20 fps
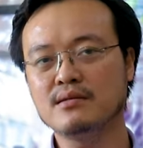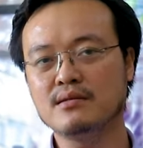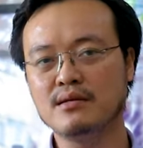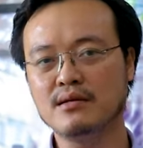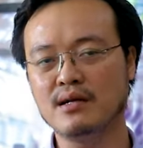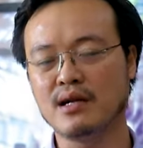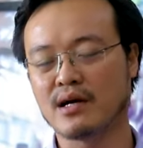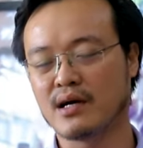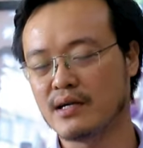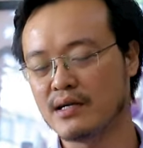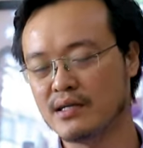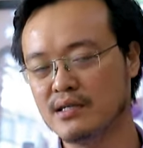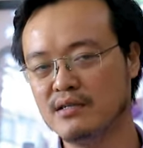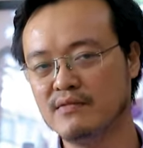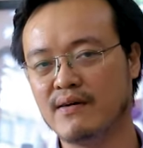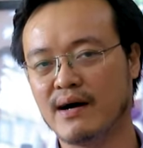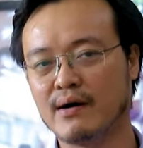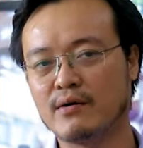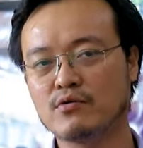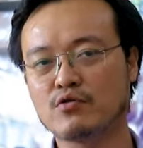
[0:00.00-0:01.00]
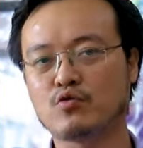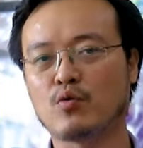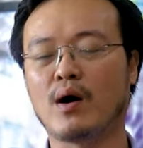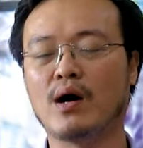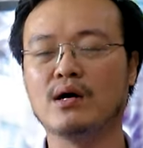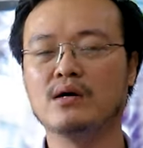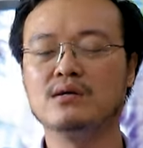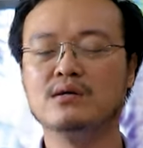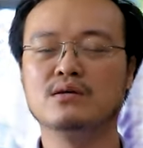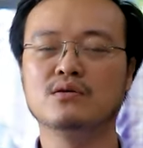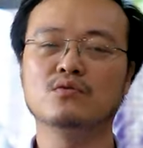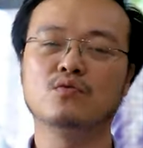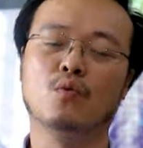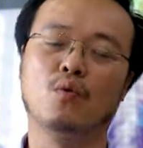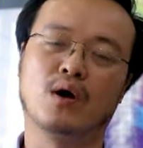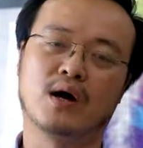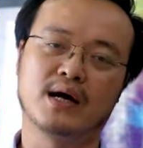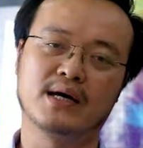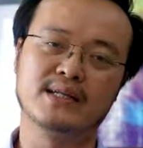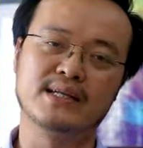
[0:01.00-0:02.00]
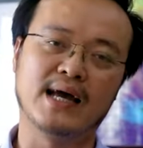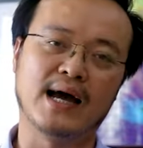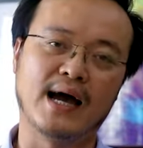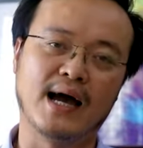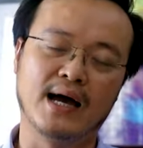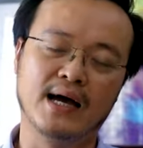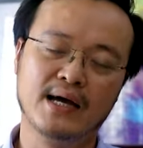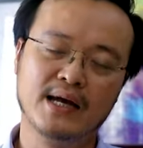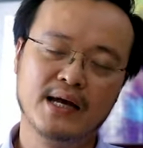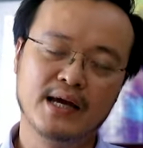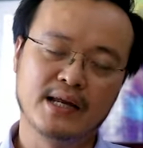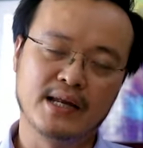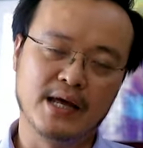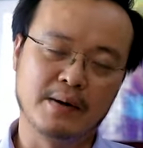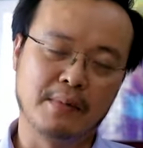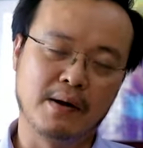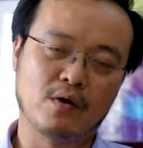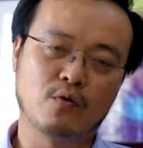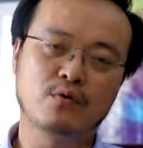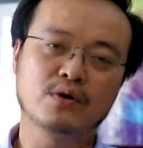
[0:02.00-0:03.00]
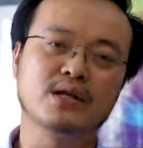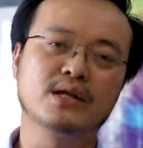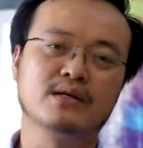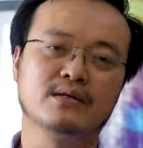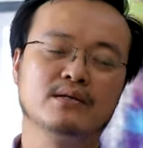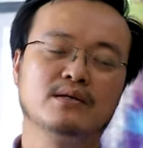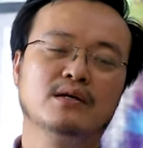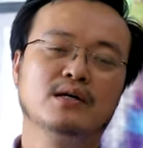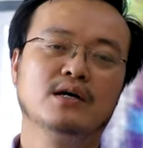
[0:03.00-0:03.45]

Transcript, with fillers: tức là căn cứ vào tọa hướng của căn nhà để mà quyết định